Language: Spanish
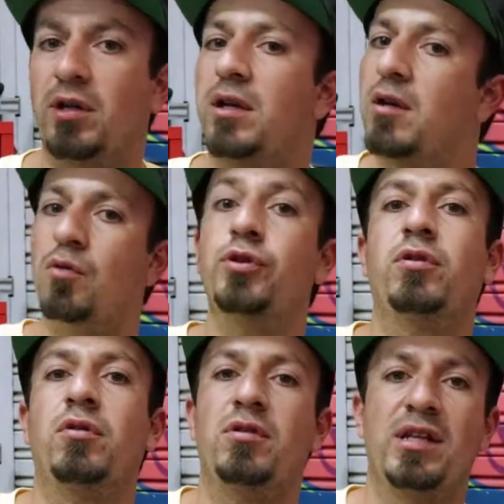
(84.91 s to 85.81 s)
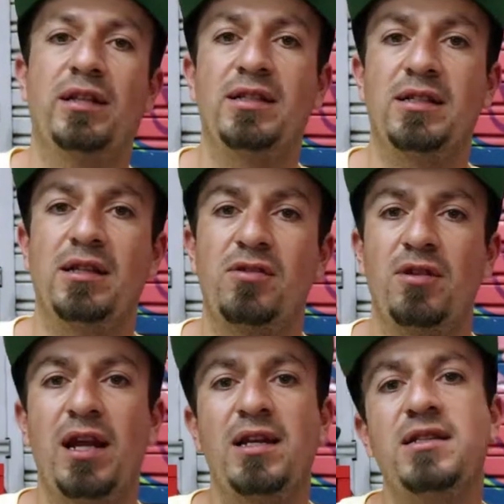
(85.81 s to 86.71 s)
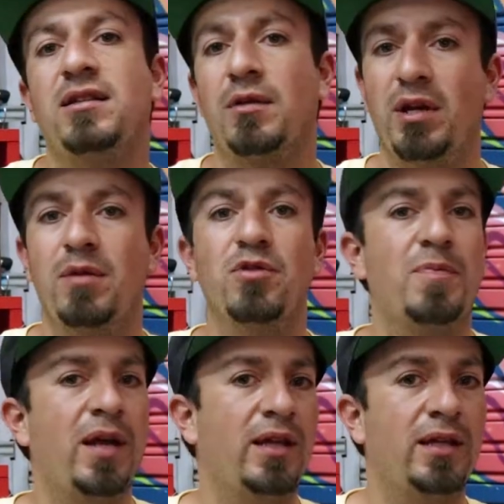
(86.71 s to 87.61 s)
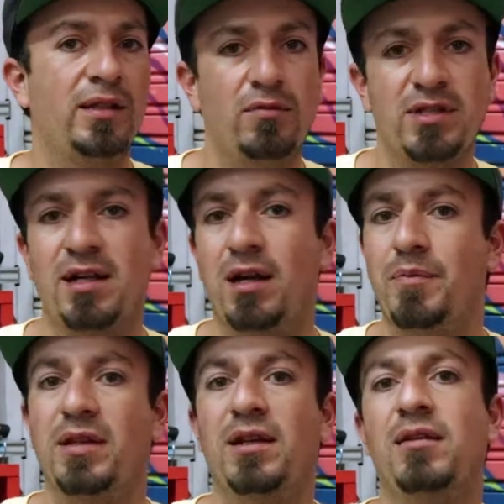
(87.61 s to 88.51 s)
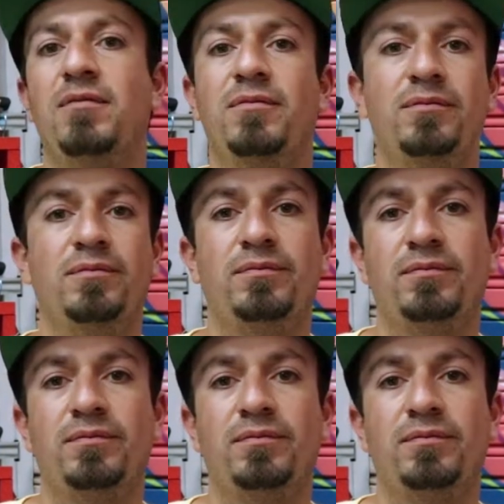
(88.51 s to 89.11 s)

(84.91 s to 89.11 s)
que junto con los artistas nacionales intervenimos paredes de nuestra capital.